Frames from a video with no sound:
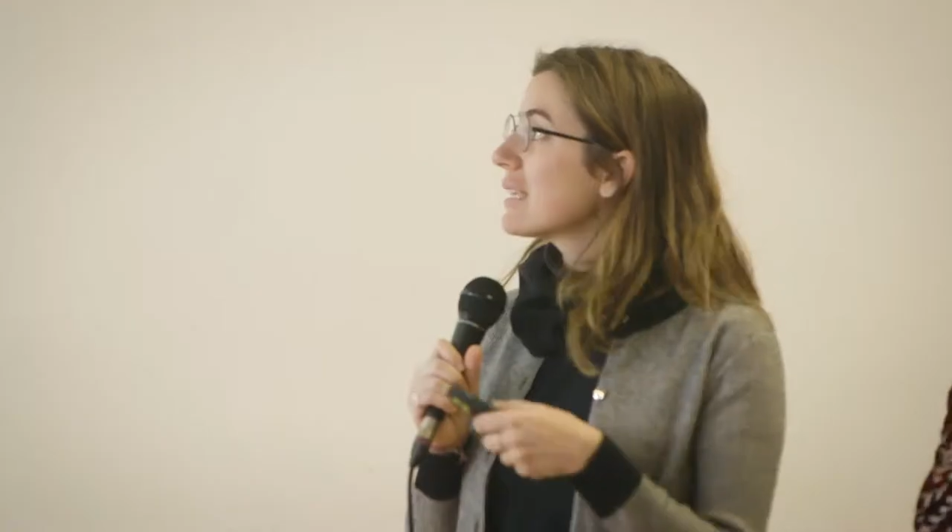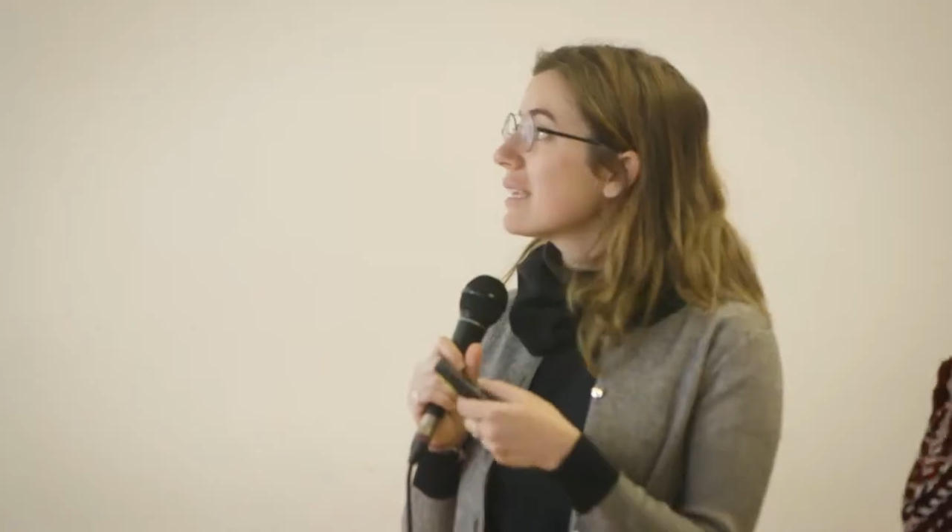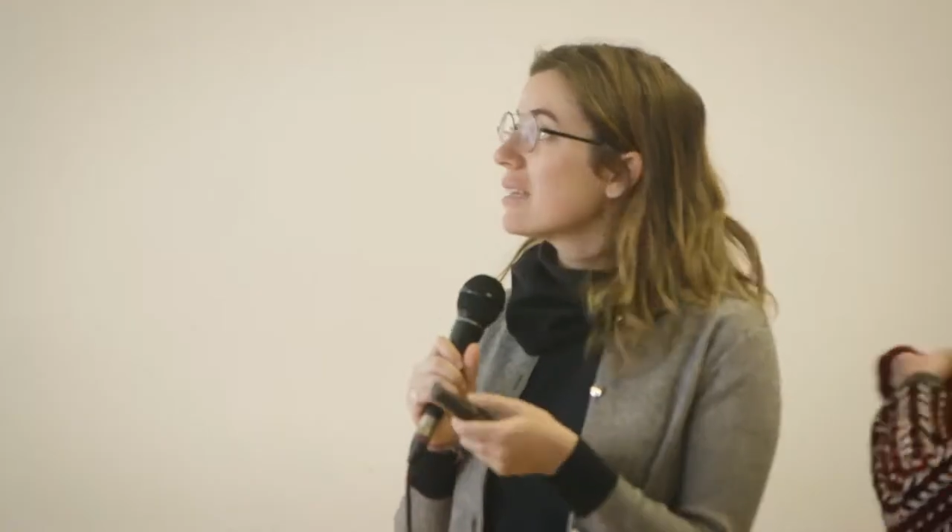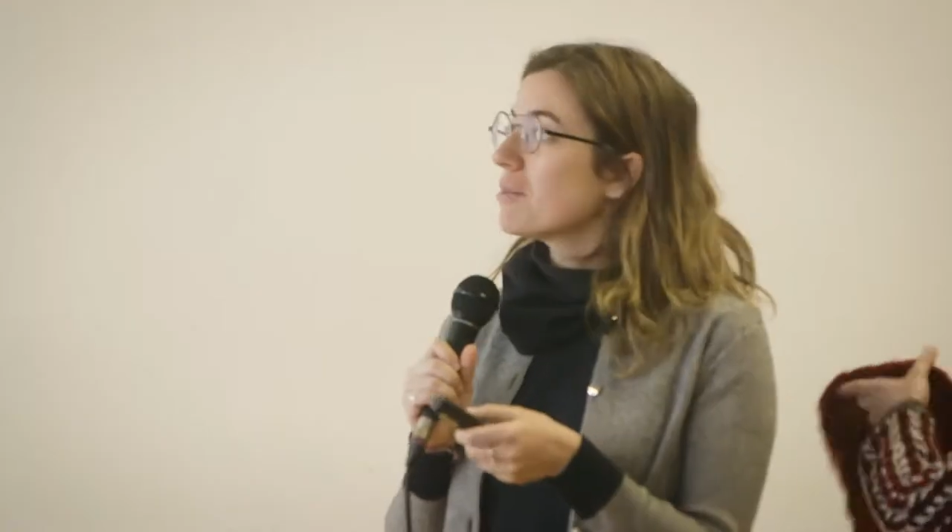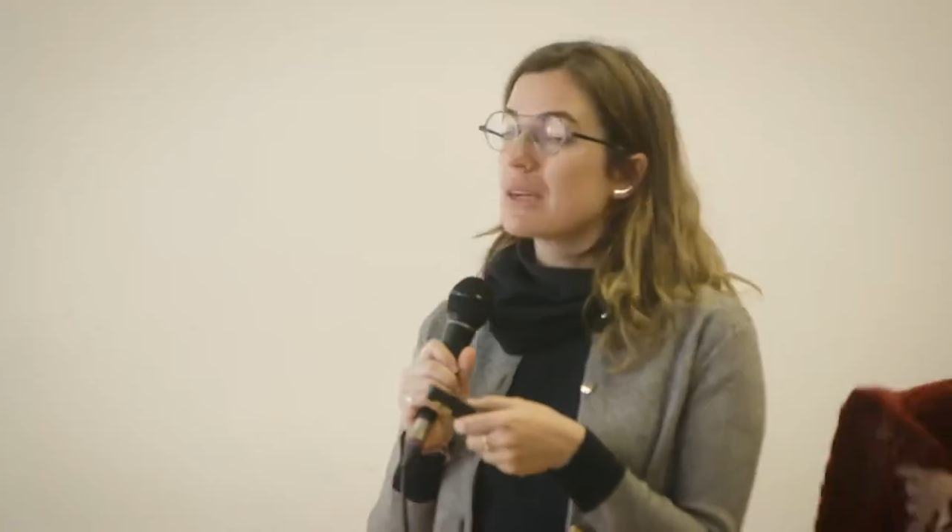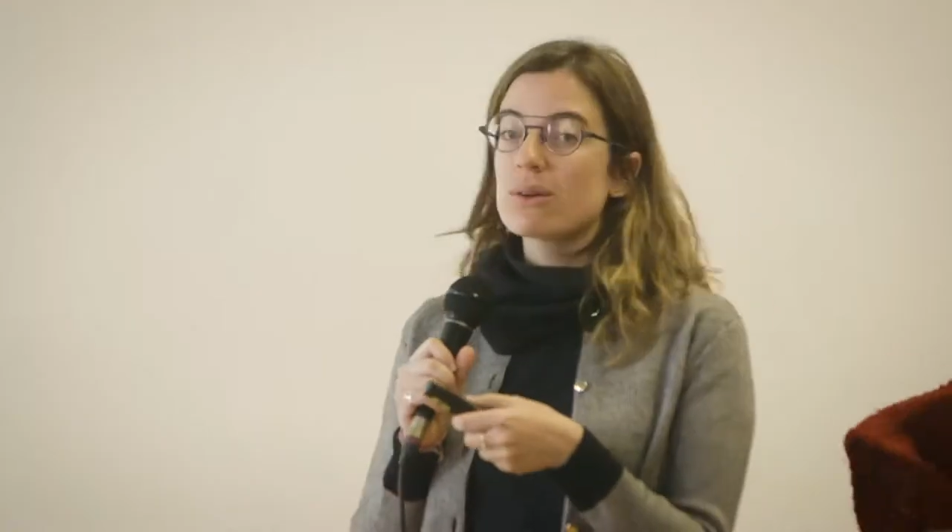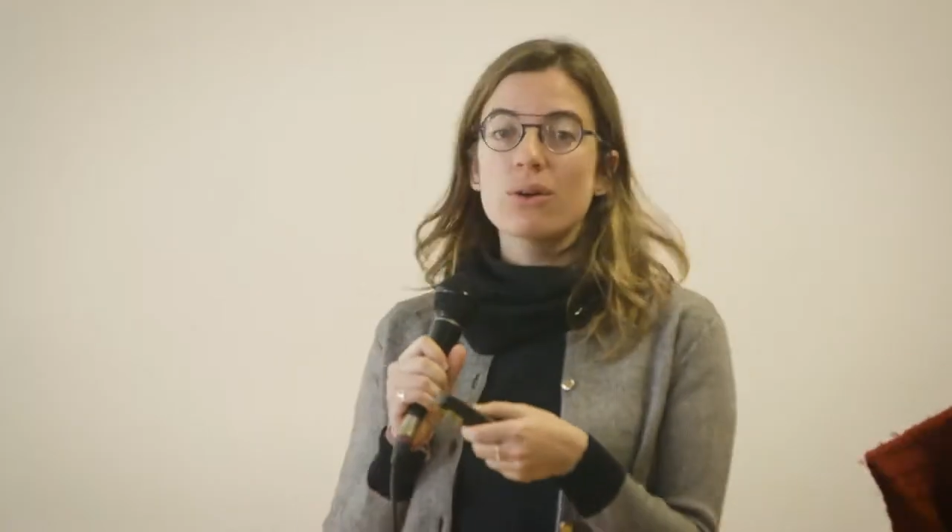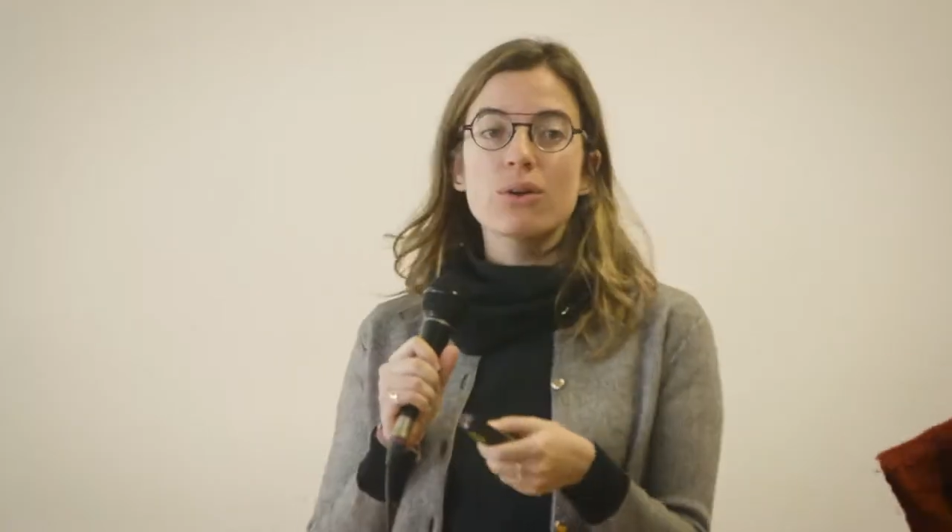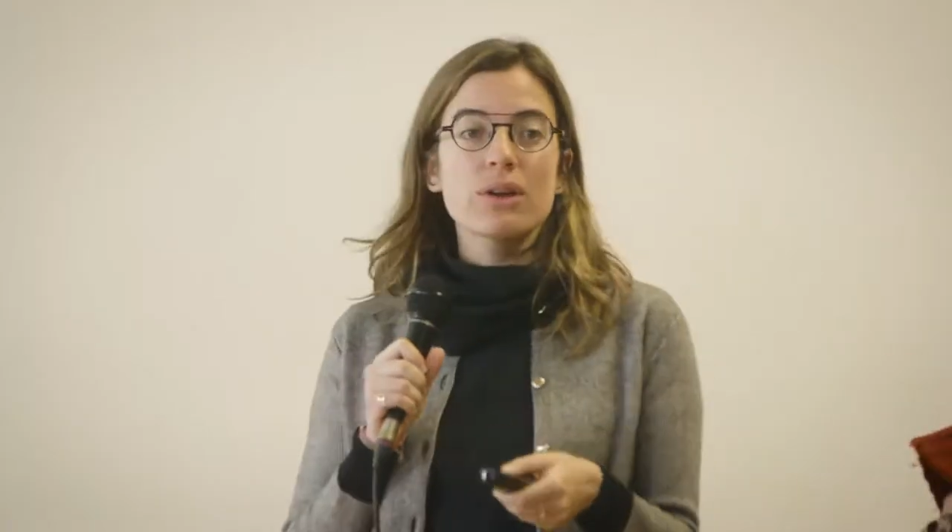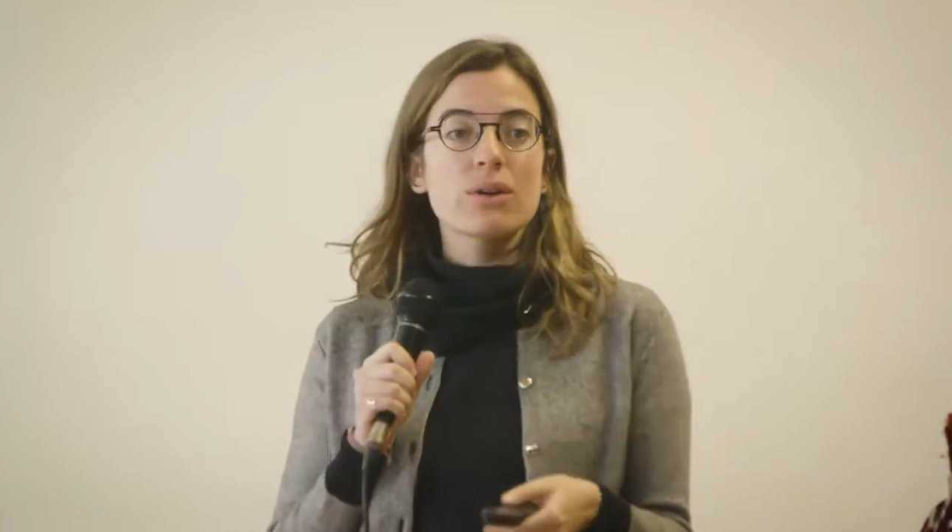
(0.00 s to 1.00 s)
matriz de
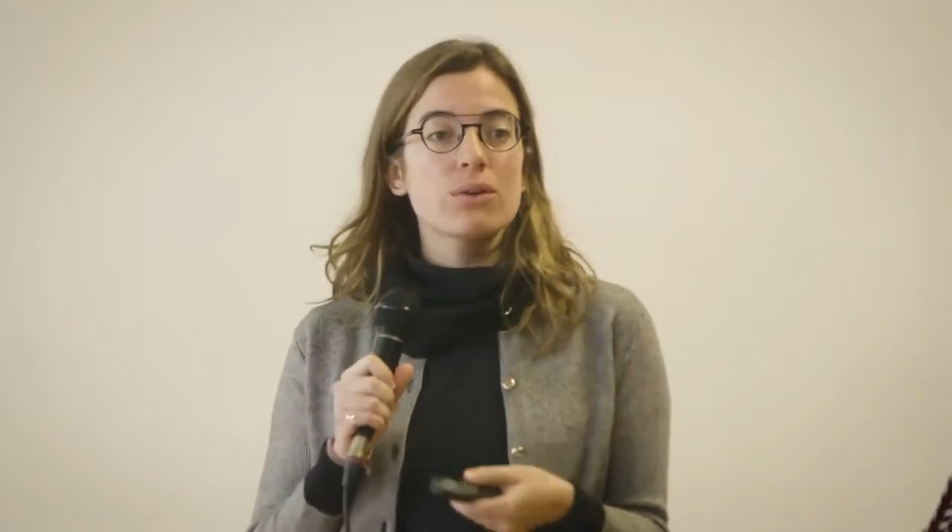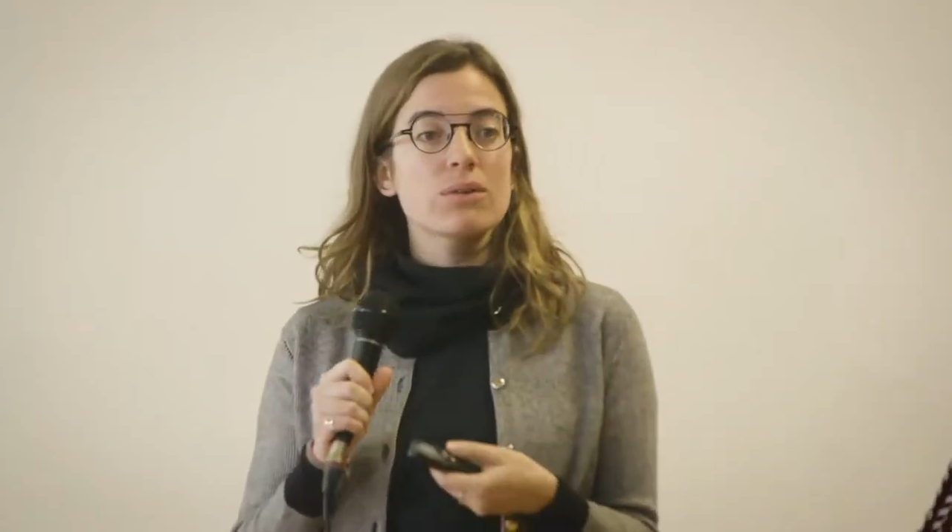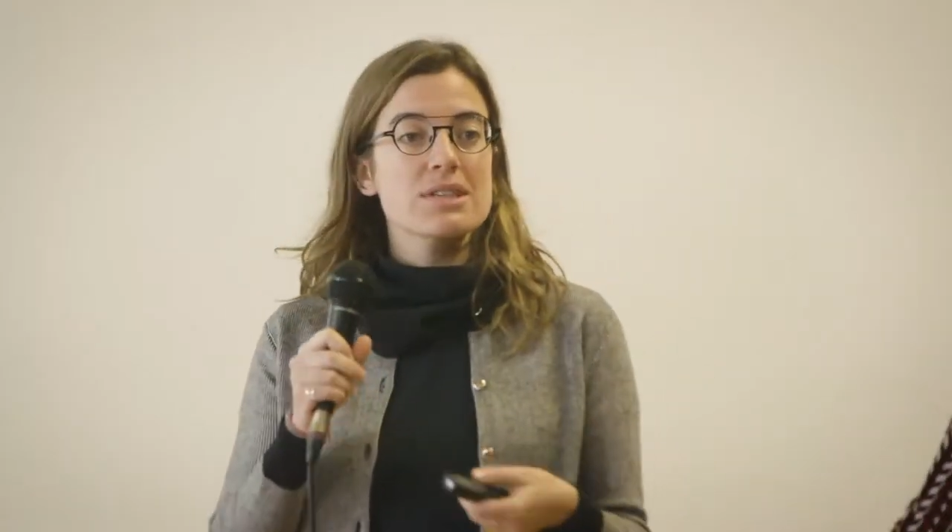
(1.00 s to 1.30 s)
marco lógico,